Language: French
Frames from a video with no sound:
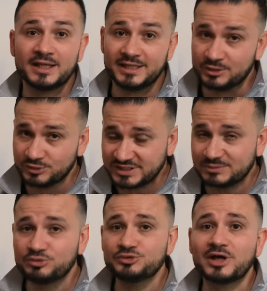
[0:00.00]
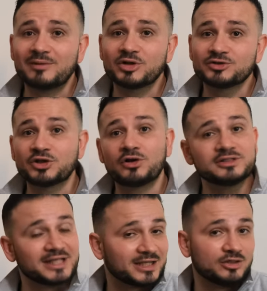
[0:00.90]
Il est aussi plus durable dans le temps
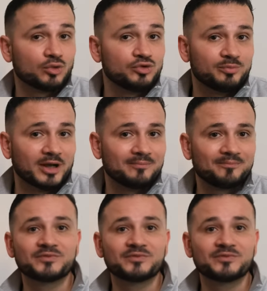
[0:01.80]
car il ne rouille pas.